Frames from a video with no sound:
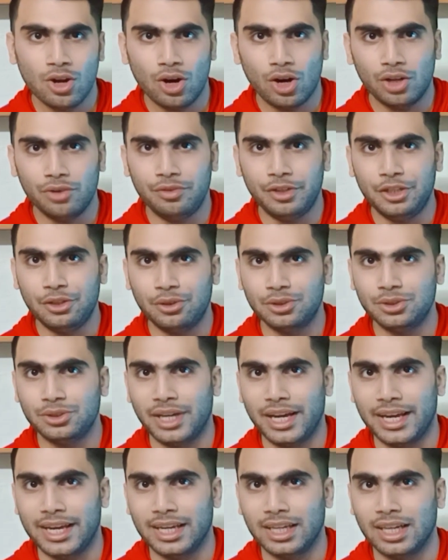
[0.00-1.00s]
और वीडियो को
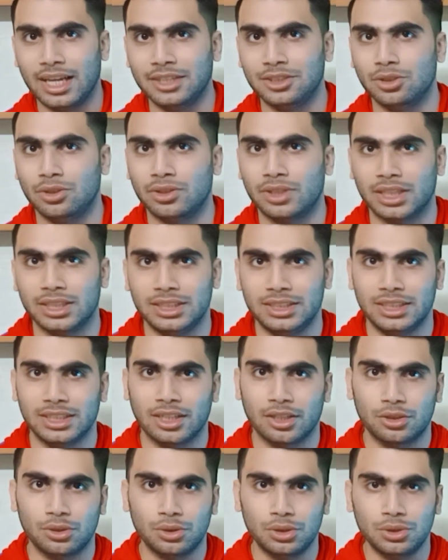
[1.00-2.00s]
जो है एक लाइक जरूर कर
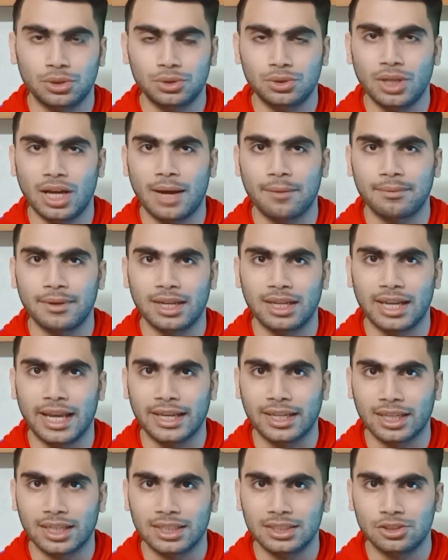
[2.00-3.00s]
दीजिएगा क्योंकि दोस्तों आपके एक
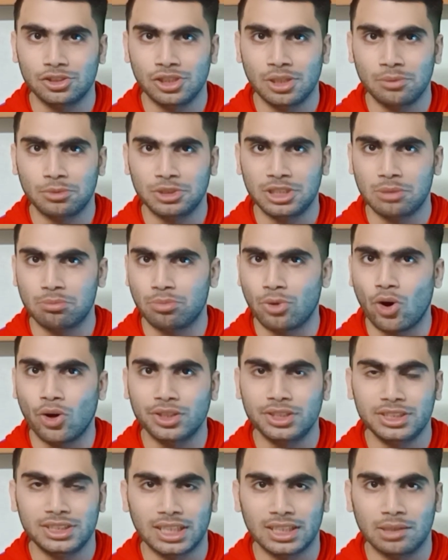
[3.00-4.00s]
लाइक करने से जो मुझे
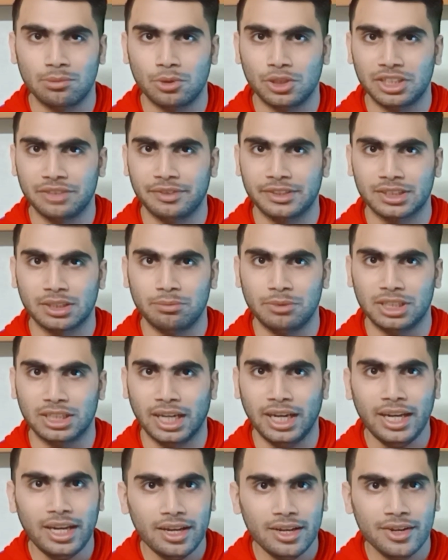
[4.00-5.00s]
बहुत ही ज़्यादा मोटिवेशन
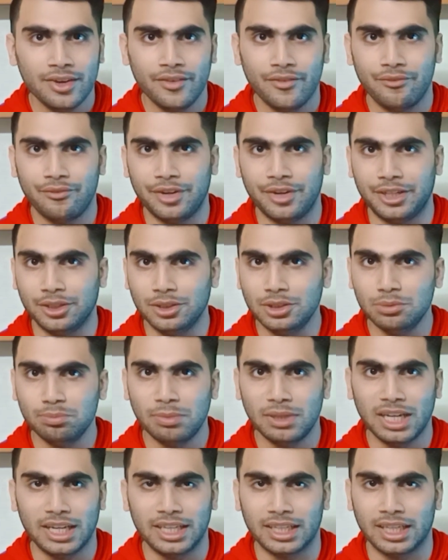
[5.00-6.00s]
मिलता है वीडियोस
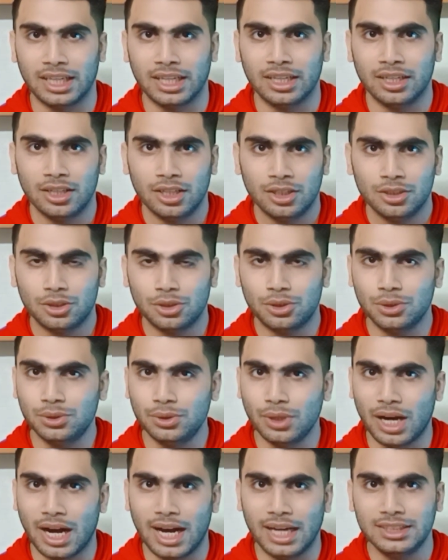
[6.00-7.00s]
बनाने के लिए तो
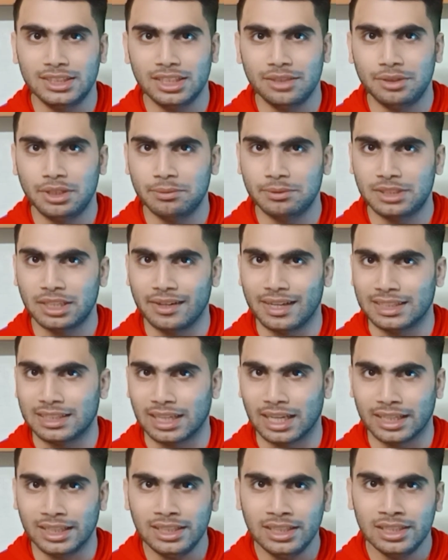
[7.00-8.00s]
दोस्तों आज के वीडियो में से
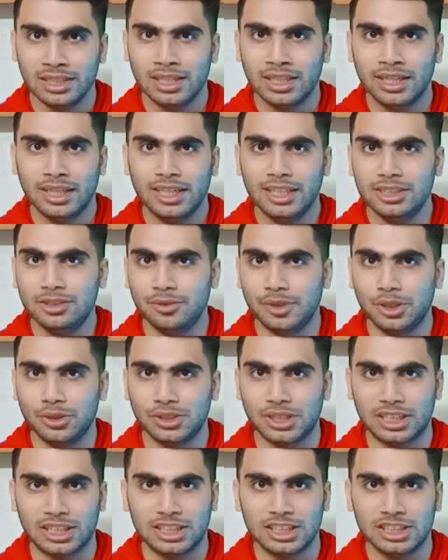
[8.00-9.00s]
इतना ही इस वीडियो
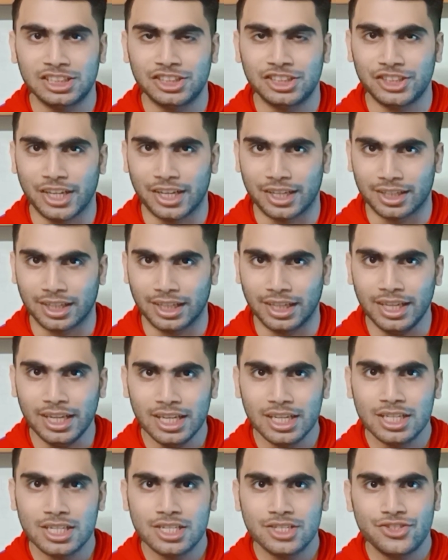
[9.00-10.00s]
को ज़्यादा शेयर करें
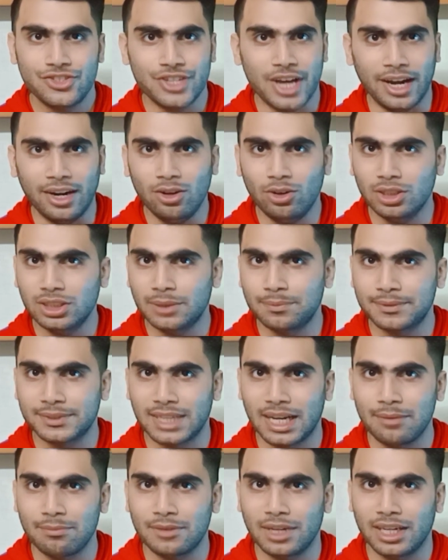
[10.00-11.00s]
चैनल को
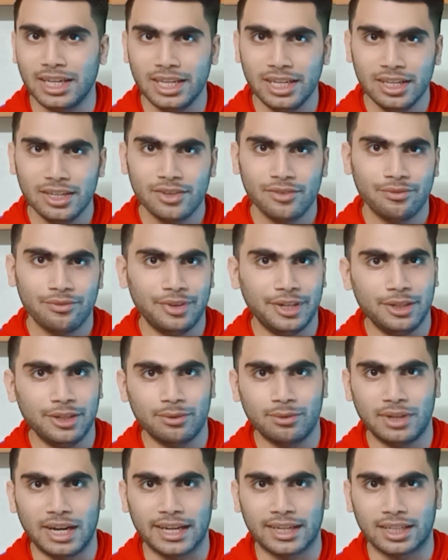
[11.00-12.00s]
सब्सक्राइब करें
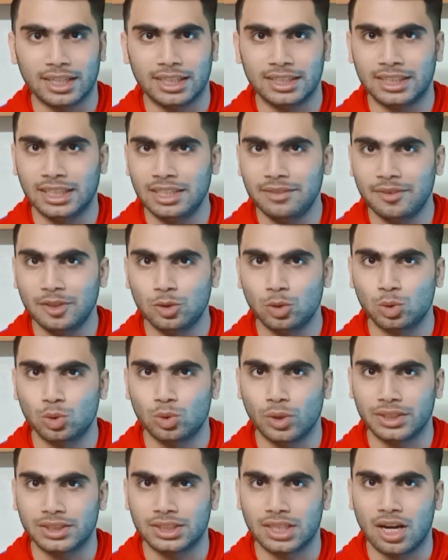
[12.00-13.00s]
वीडियो को लाइक करें धन्यवाद
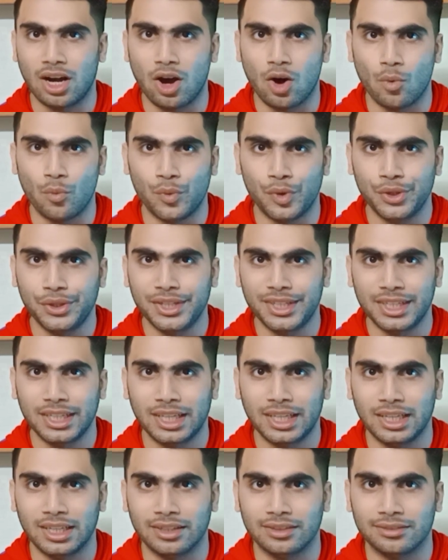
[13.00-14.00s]
दोस्तों आज का वीडियो
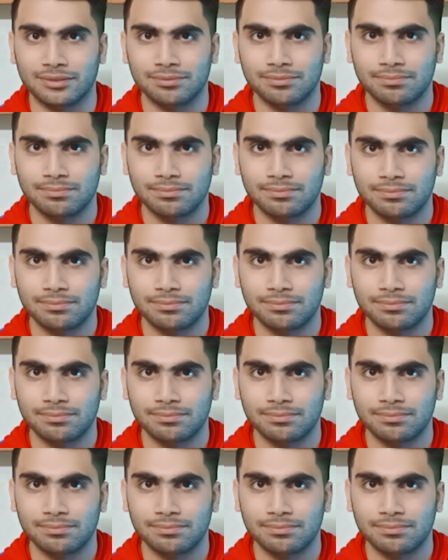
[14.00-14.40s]
देखने के लिए